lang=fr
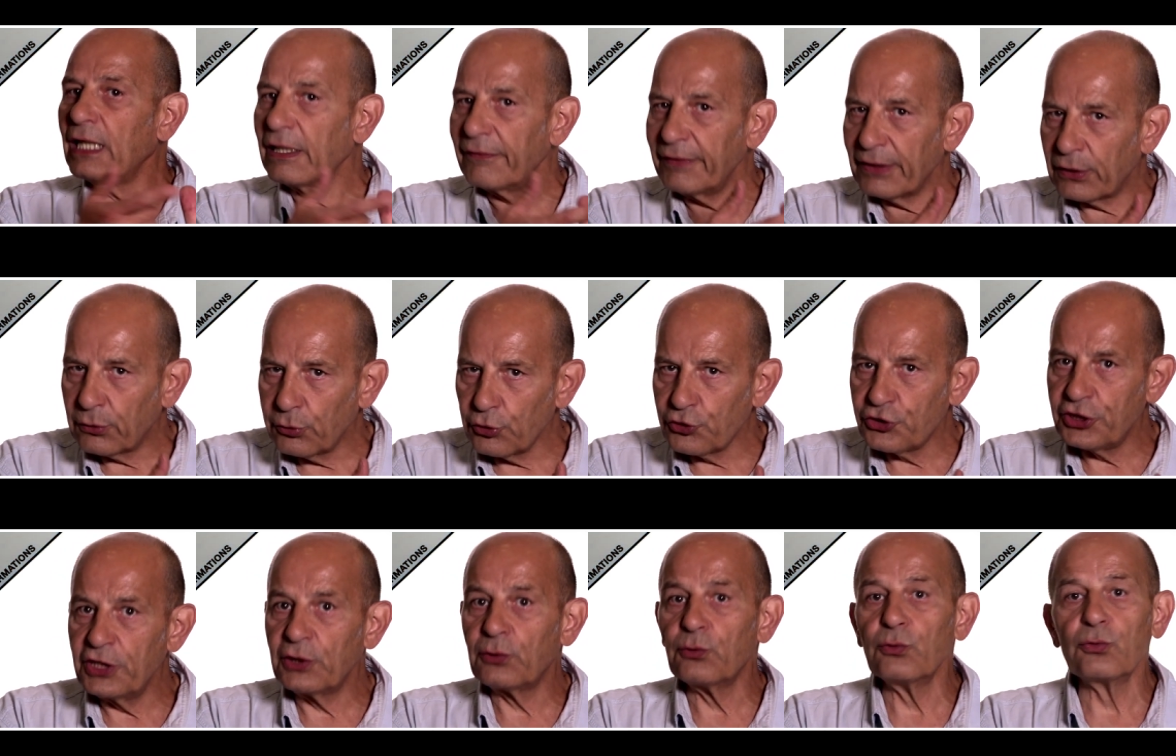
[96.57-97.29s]
avec le
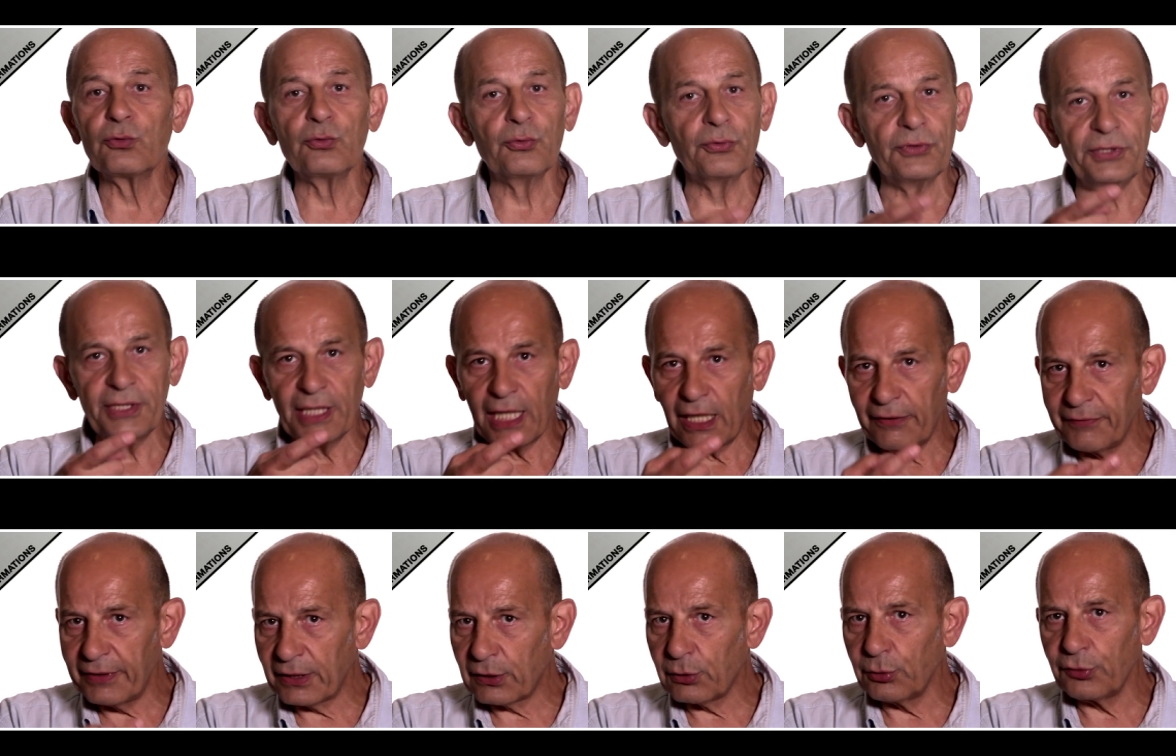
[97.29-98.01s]
chikungunya,
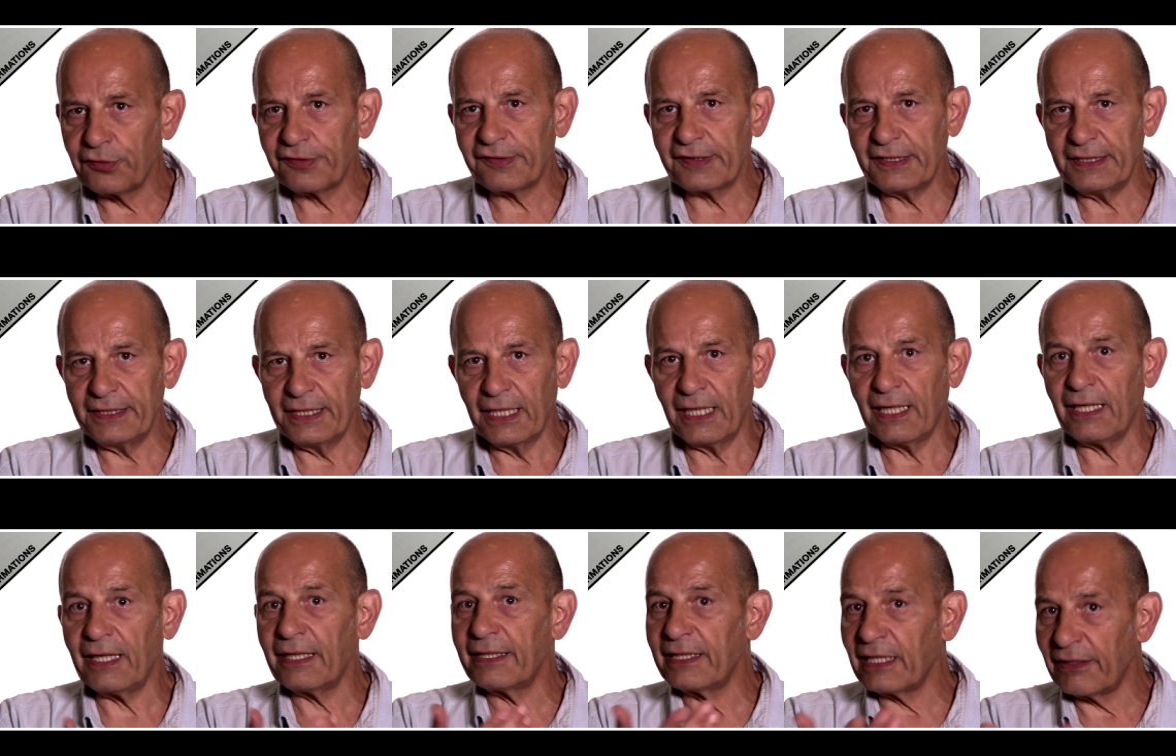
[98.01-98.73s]
avec le
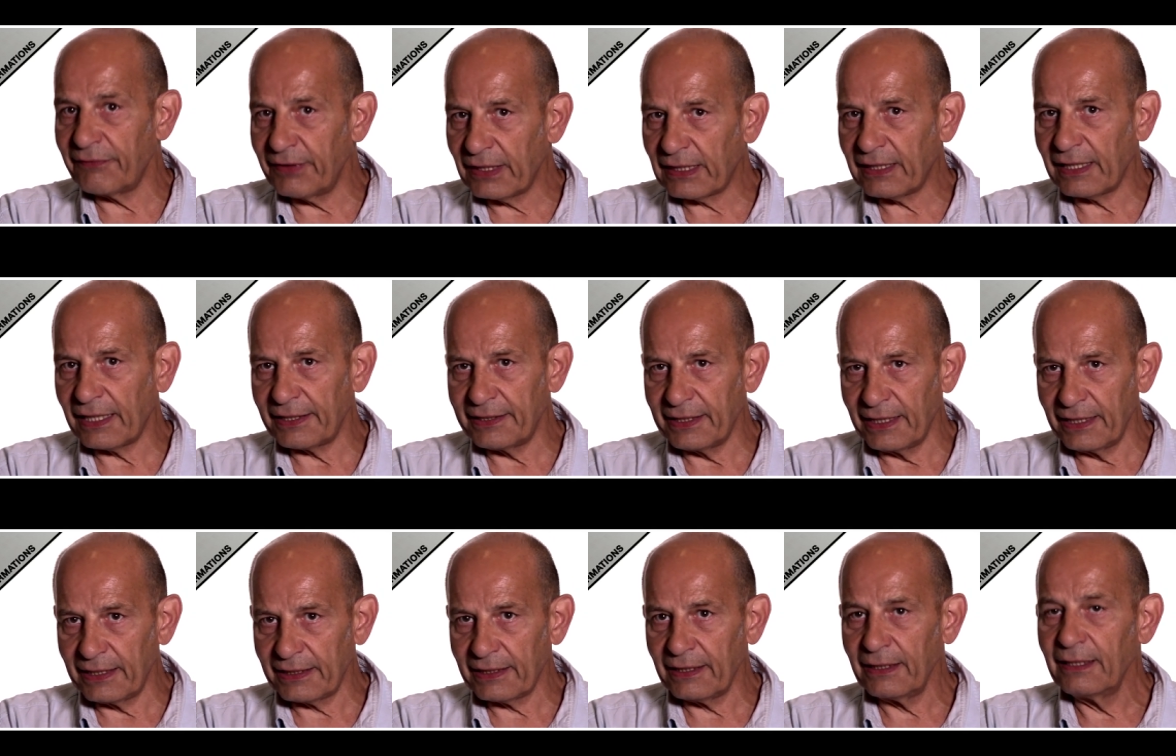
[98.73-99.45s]
sida et avec la
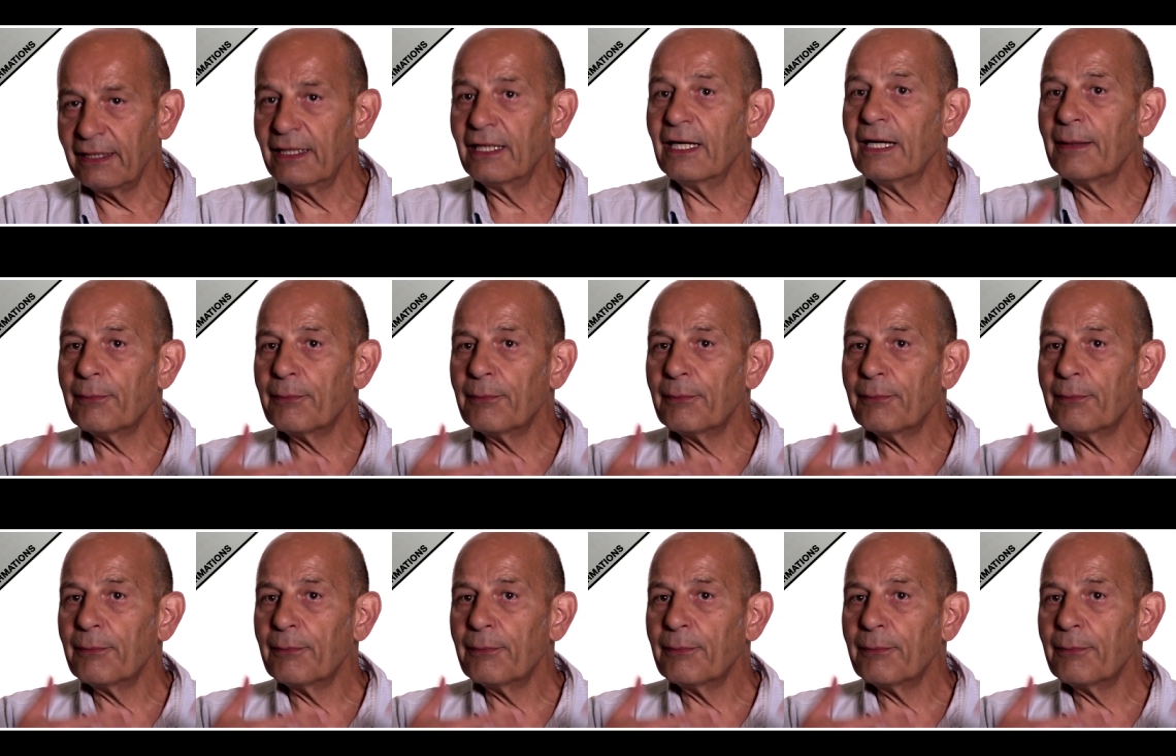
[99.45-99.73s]
dengue